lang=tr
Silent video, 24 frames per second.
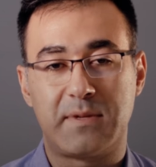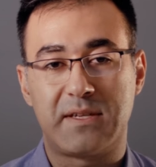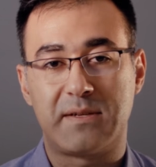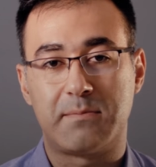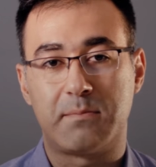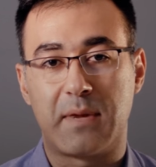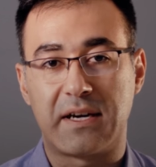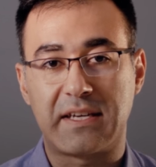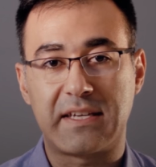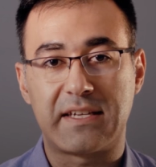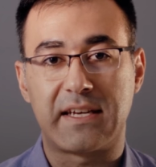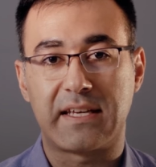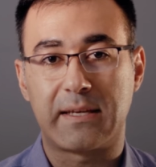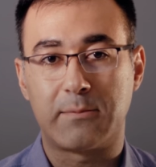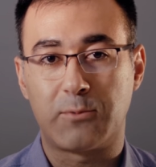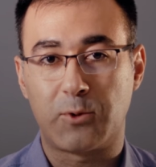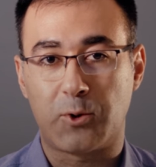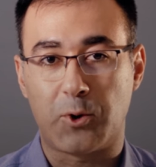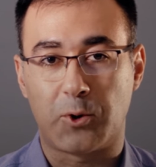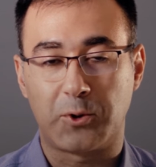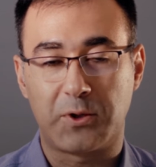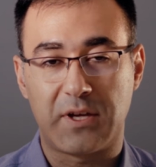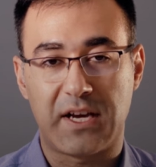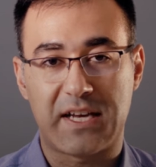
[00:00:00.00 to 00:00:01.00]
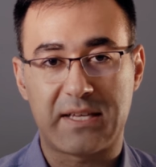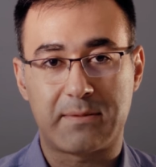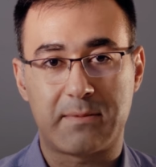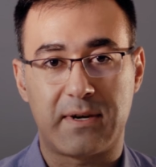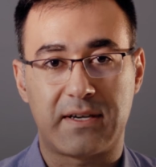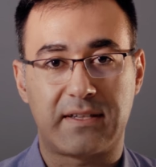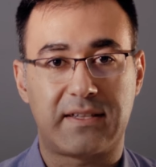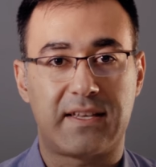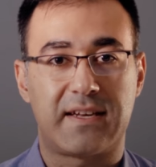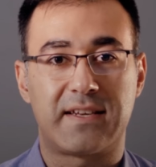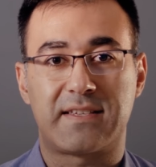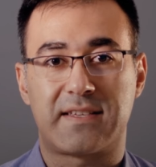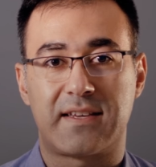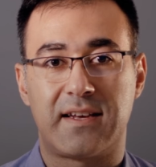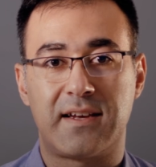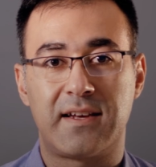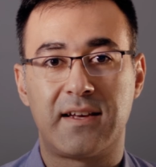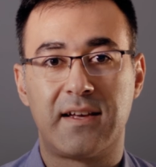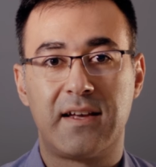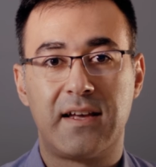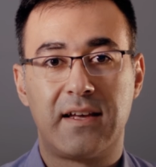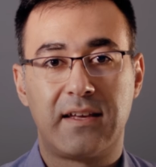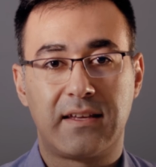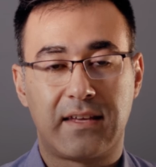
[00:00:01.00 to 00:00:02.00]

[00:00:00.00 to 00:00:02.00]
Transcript: Bir makine gibi kod yazmaktansa